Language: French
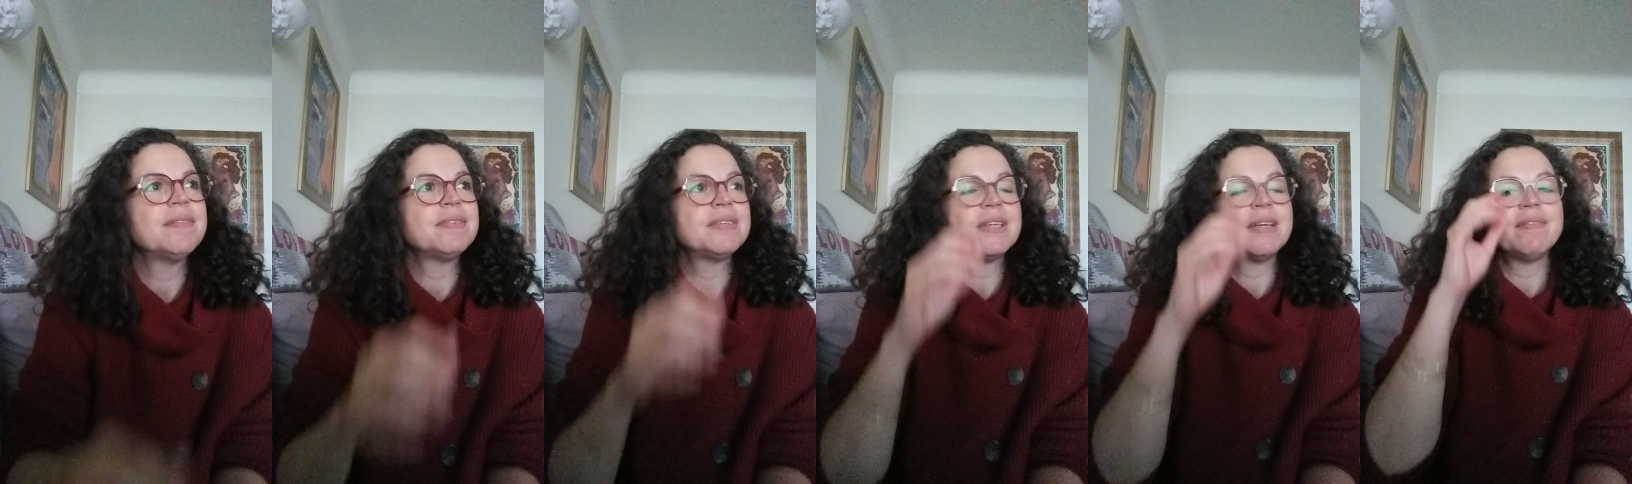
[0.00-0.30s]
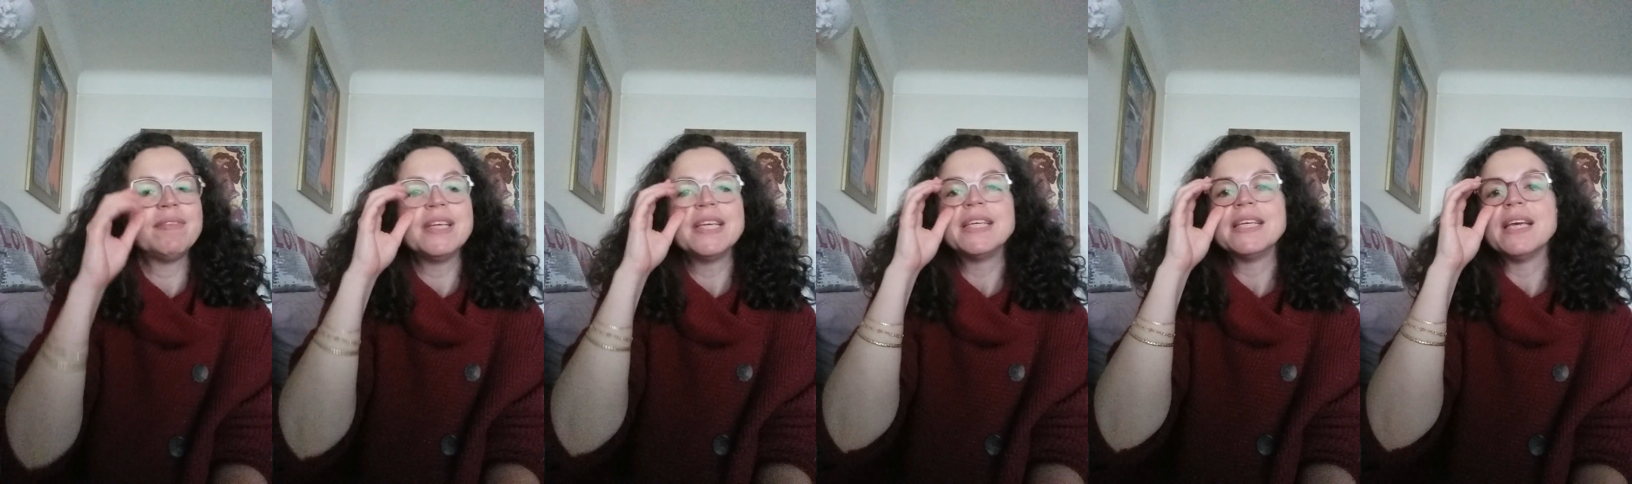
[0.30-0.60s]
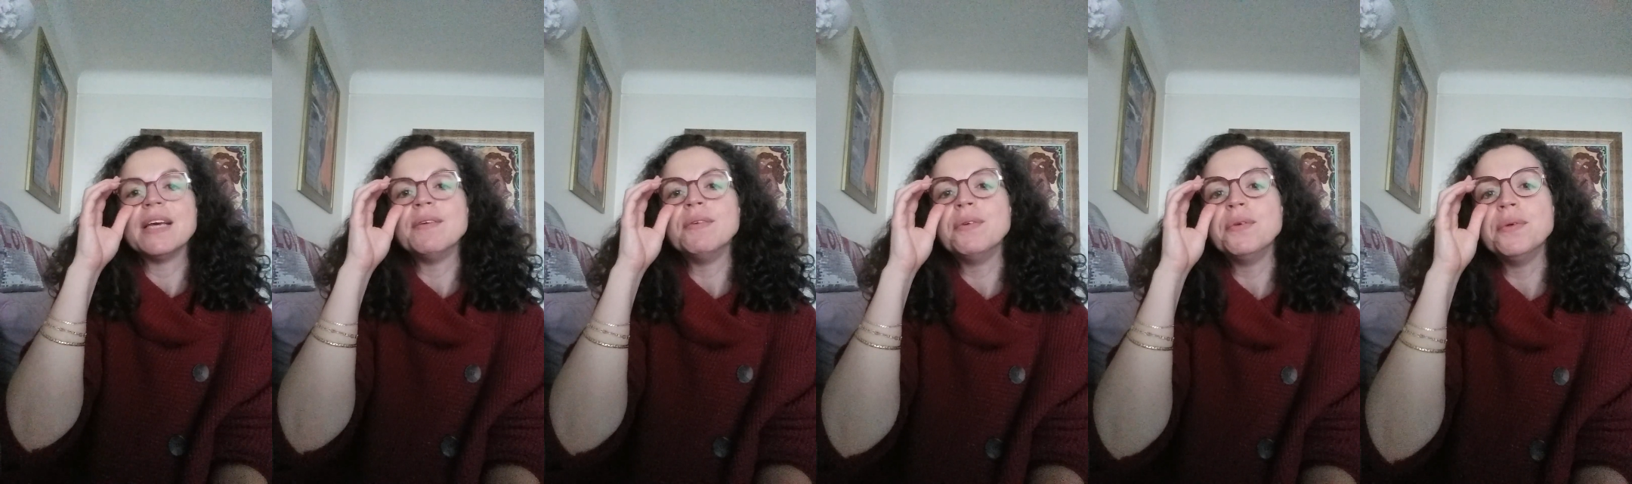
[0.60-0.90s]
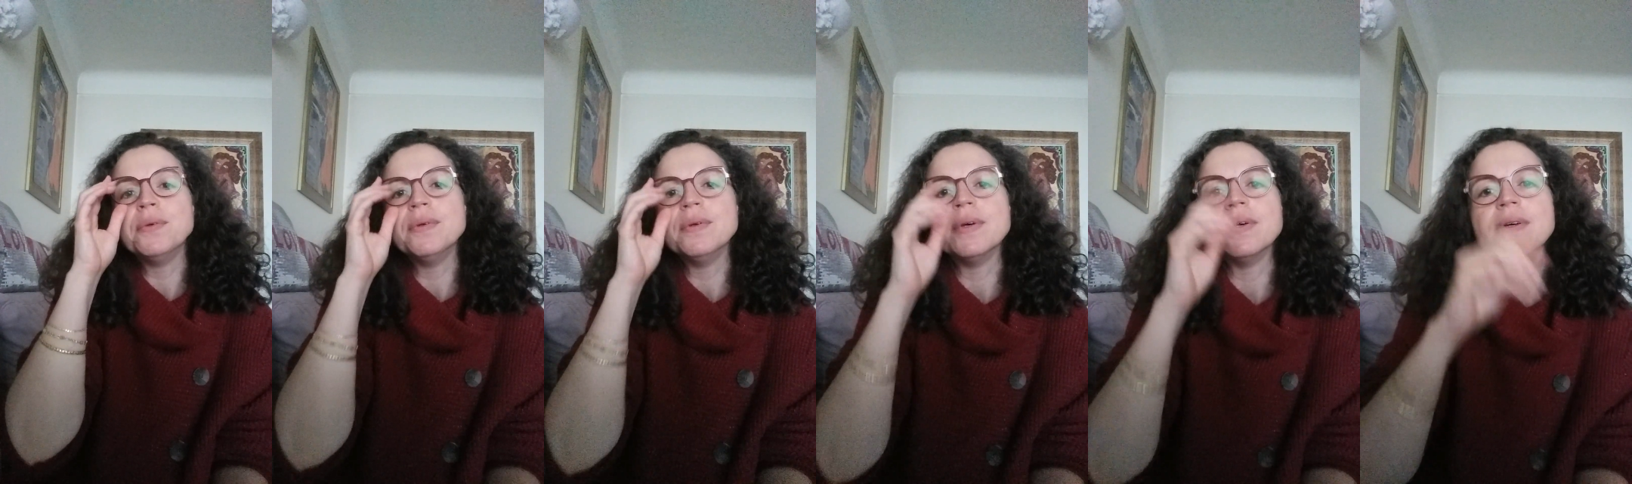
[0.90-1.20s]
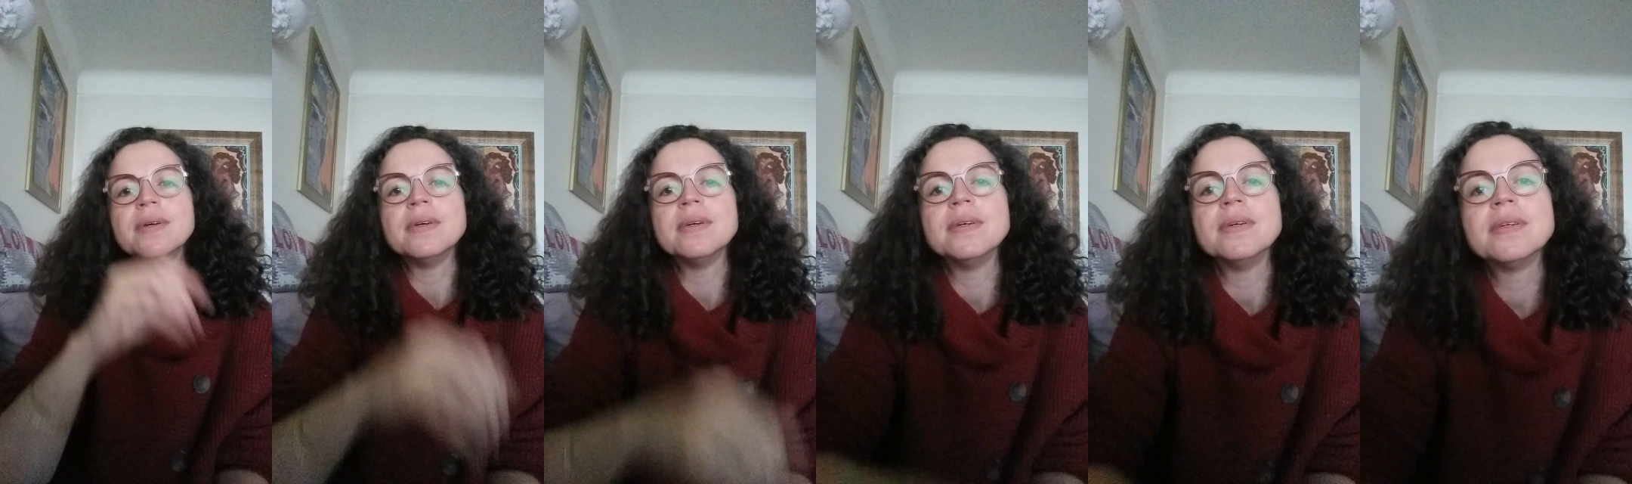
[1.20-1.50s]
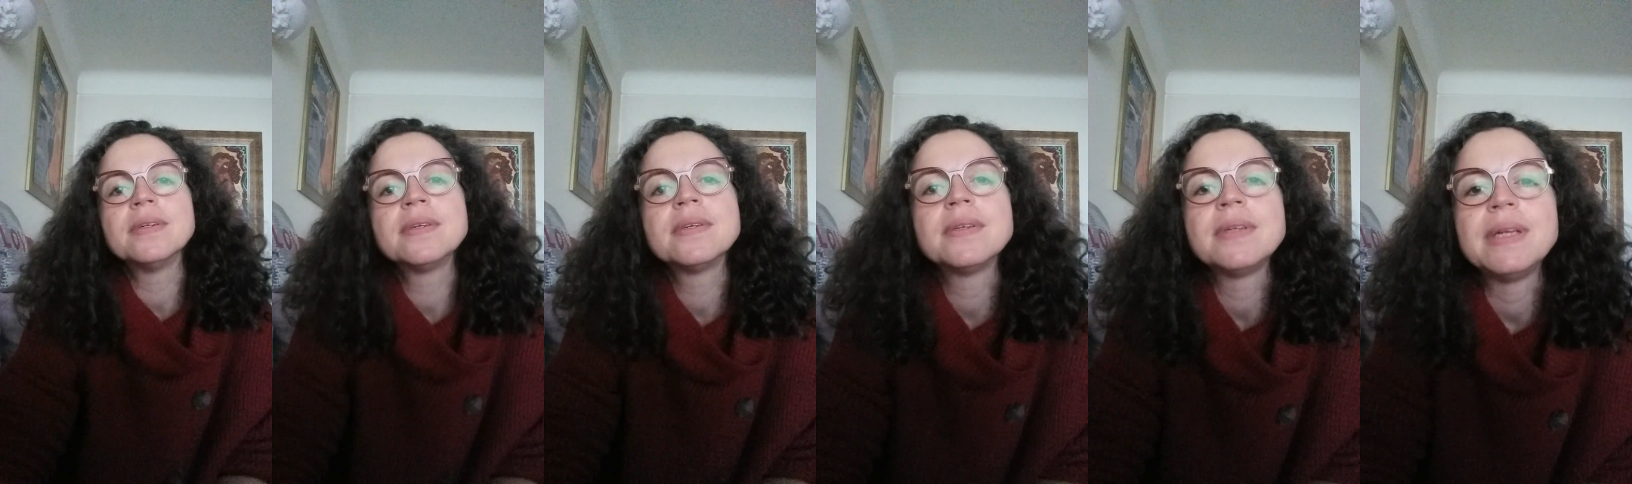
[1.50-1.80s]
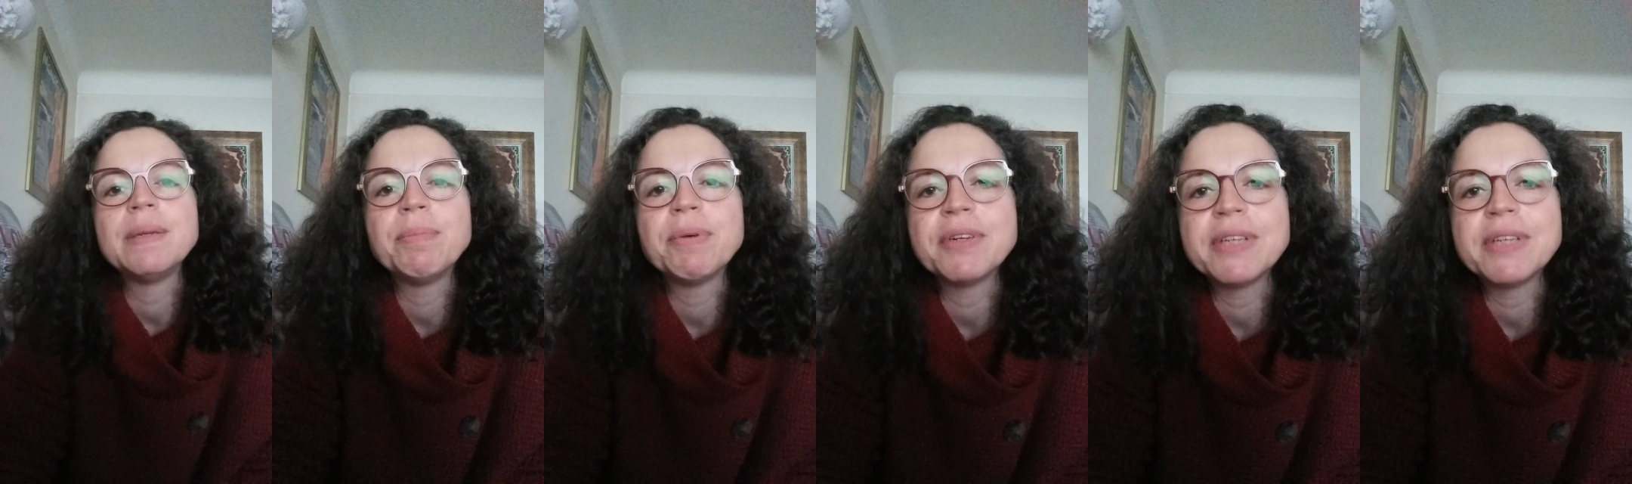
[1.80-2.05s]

Vous savez qu'il y a eu euh, la